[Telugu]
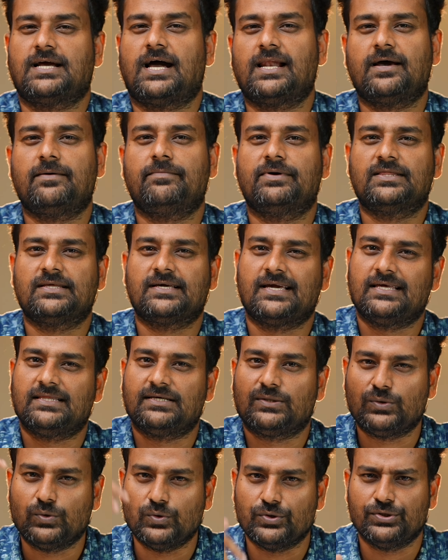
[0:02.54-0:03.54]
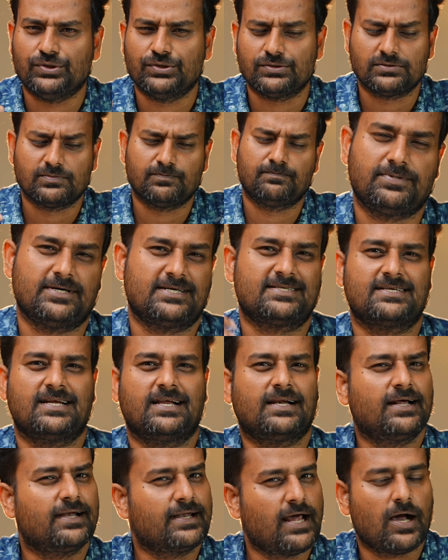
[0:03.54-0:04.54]
చాలా మందికి ఇది గుడ్ న్యూస్
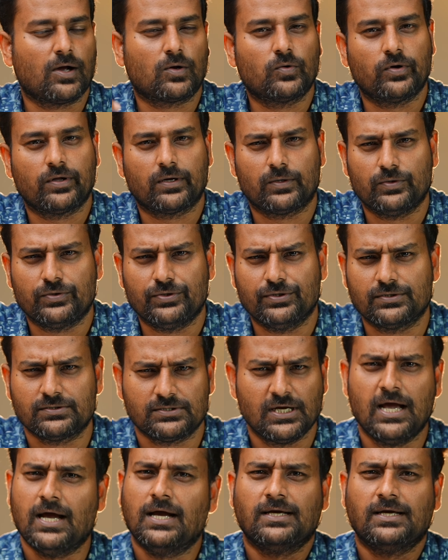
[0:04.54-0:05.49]
పర్సనల్గా నాకు కూడా గుడ్ న్యూస్